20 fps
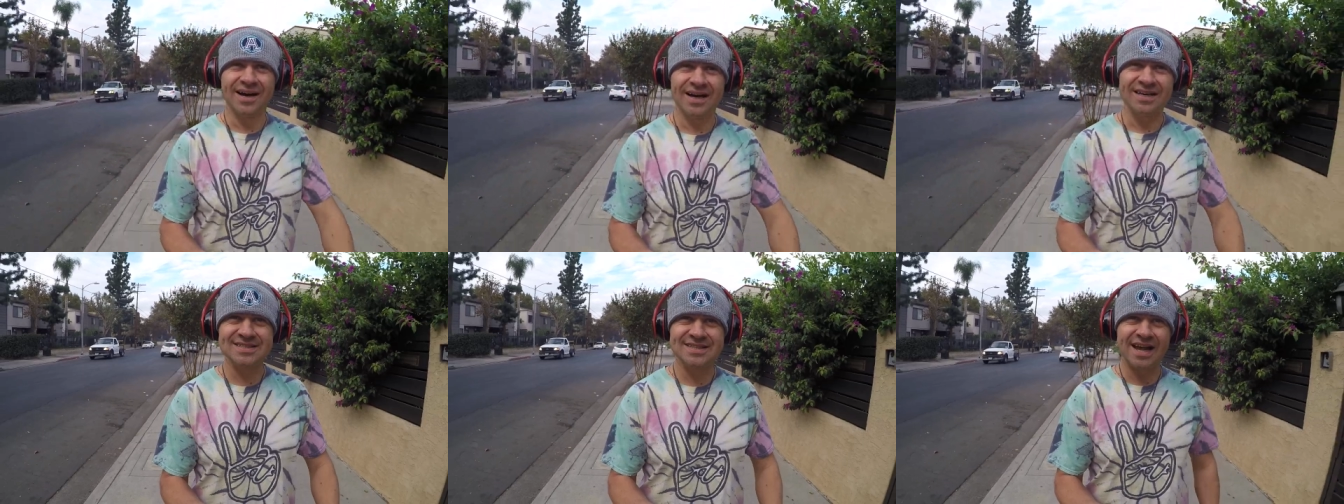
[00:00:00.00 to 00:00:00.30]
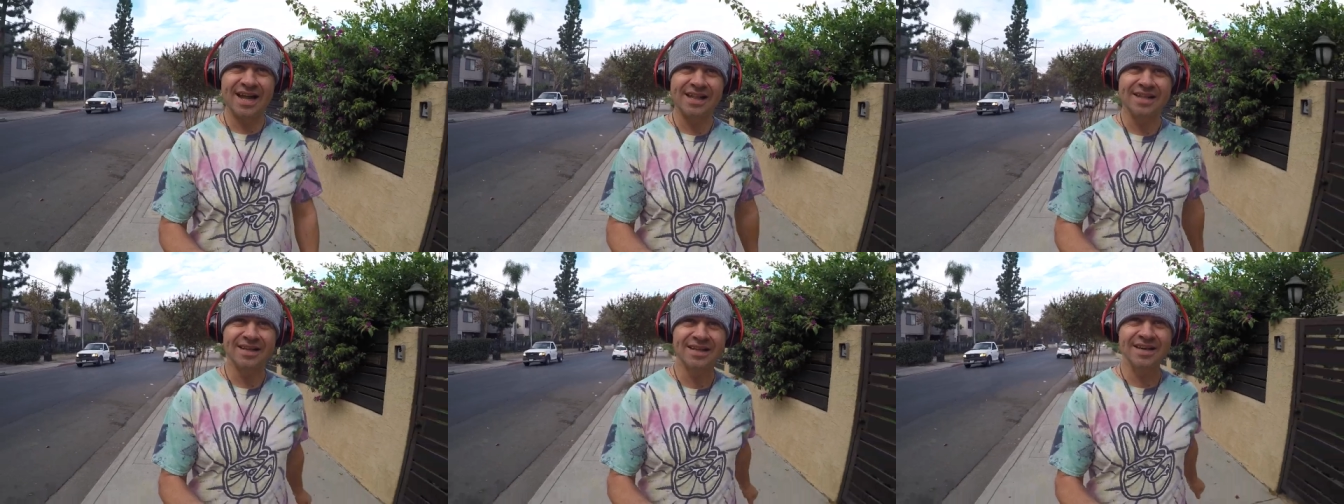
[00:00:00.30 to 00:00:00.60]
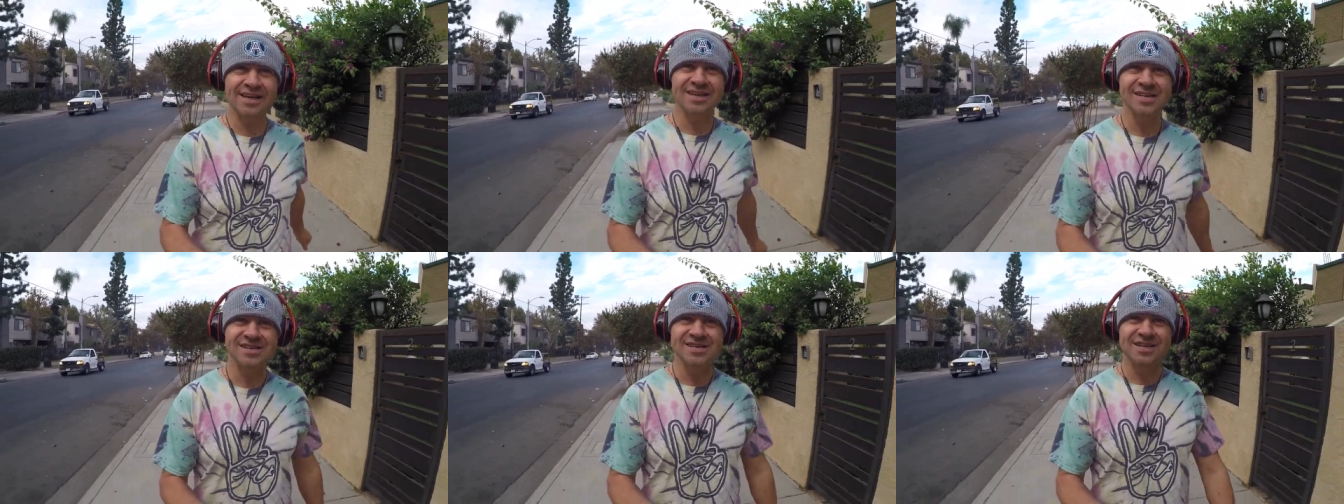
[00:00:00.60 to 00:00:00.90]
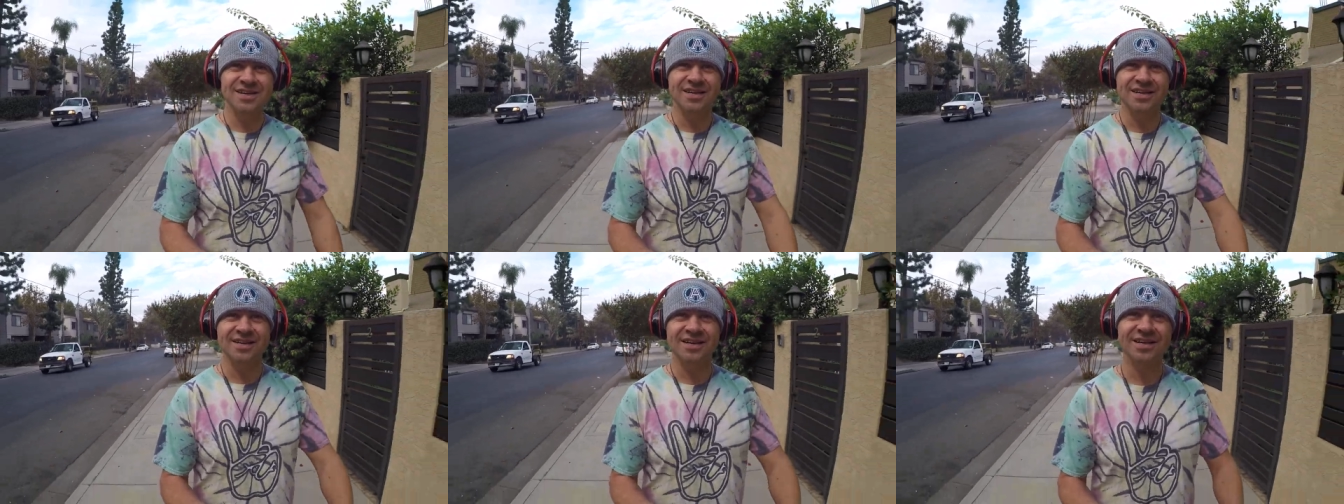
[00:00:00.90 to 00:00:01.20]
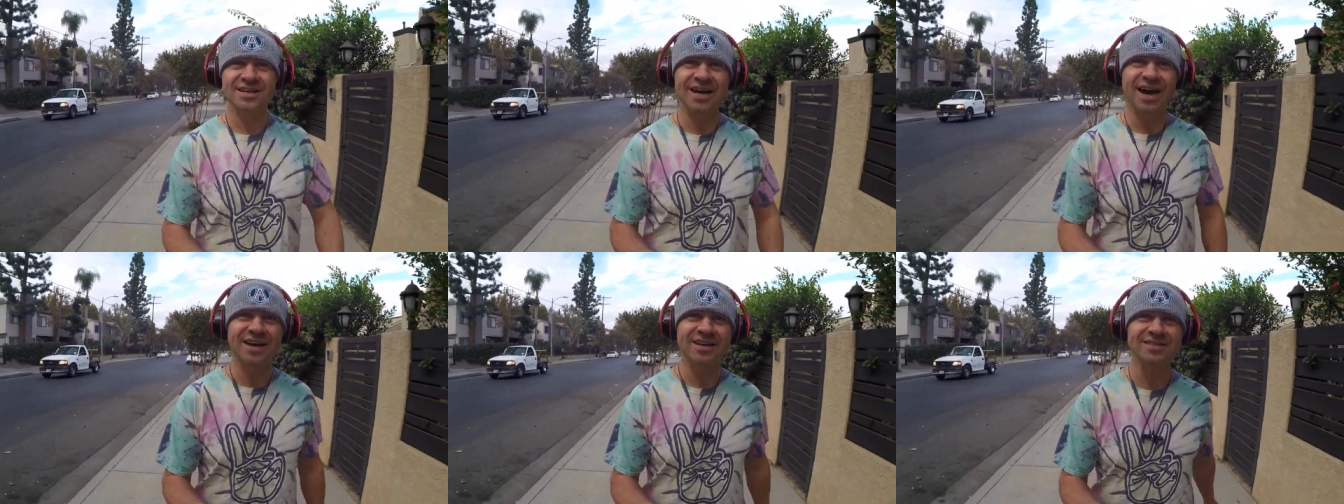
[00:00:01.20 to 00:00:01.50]
остальные, и
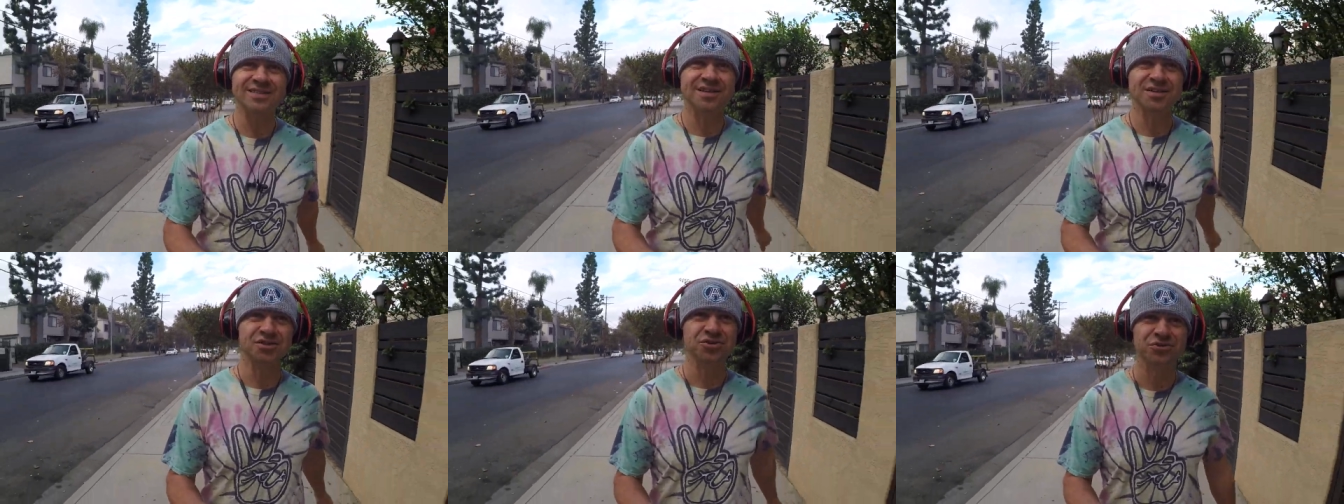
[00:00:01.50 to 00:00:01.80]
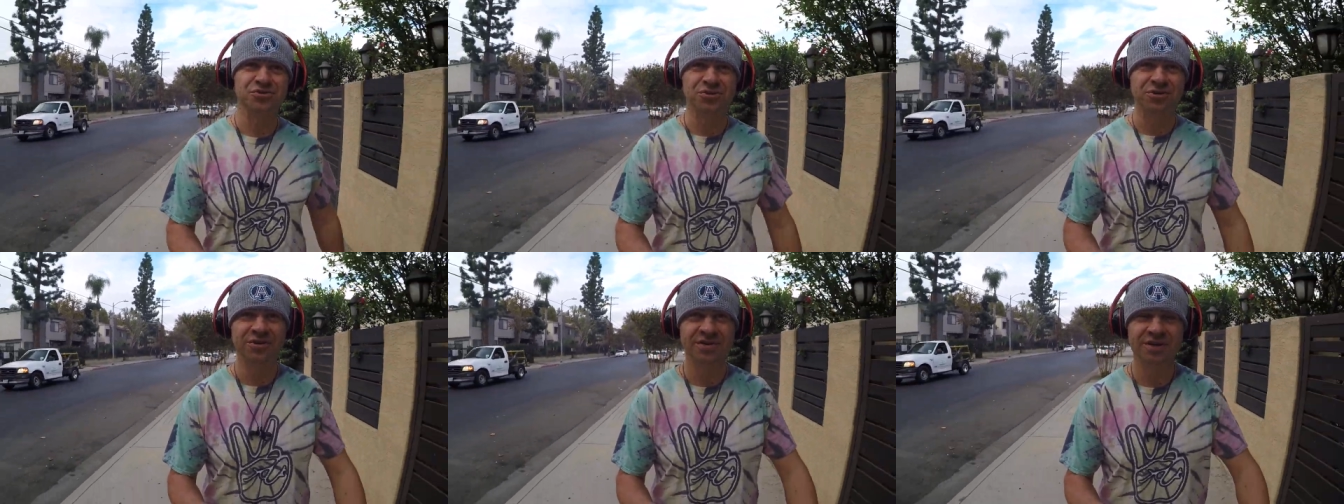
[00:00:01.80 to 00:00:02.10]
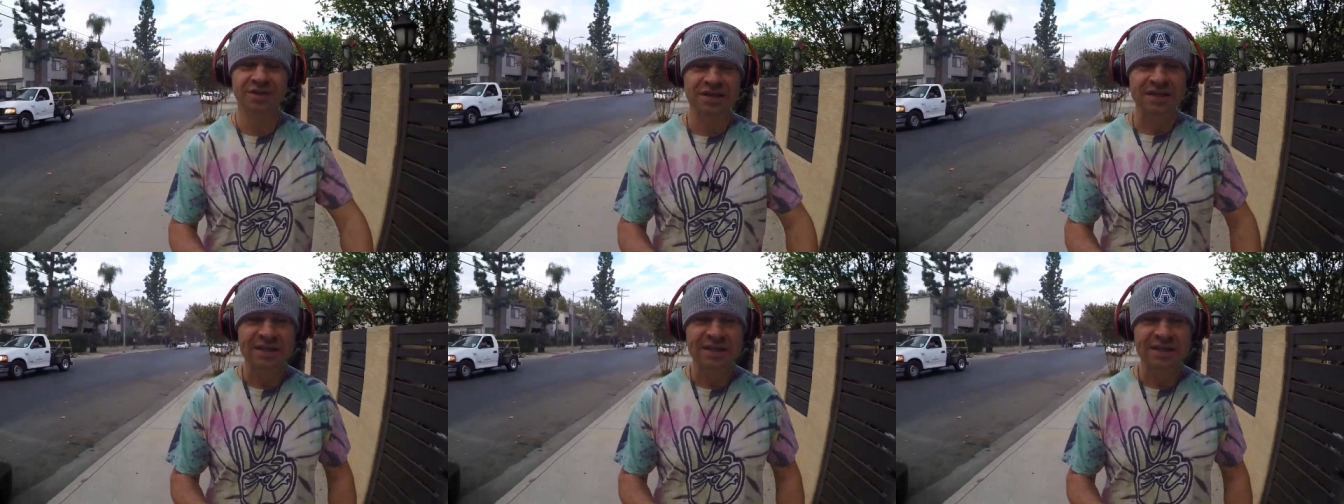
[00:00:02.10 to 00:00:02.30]
я расскажу.